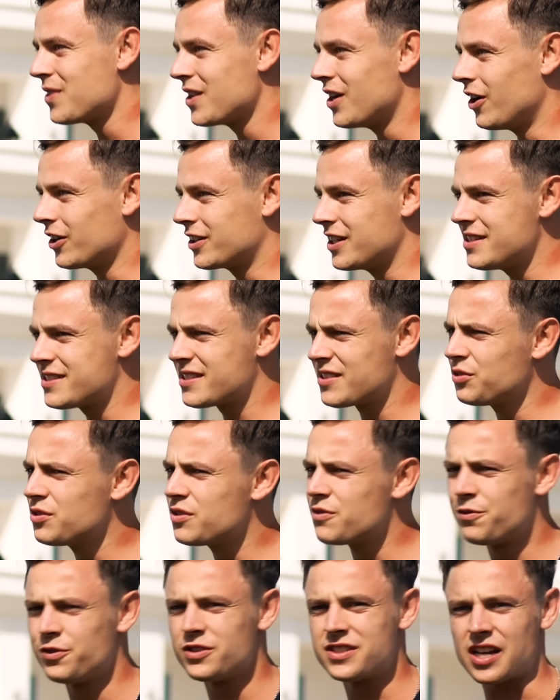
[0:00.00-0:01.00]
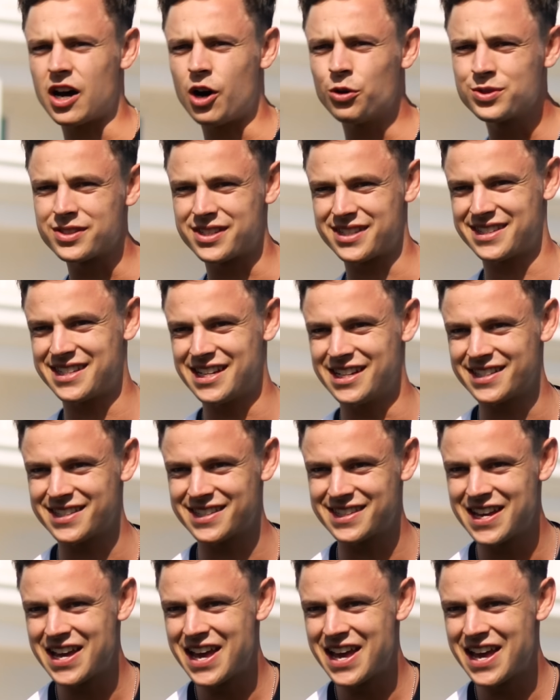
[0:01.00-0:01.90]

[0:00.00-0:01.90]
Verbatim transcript: Okay, so ein Vertrauenstest.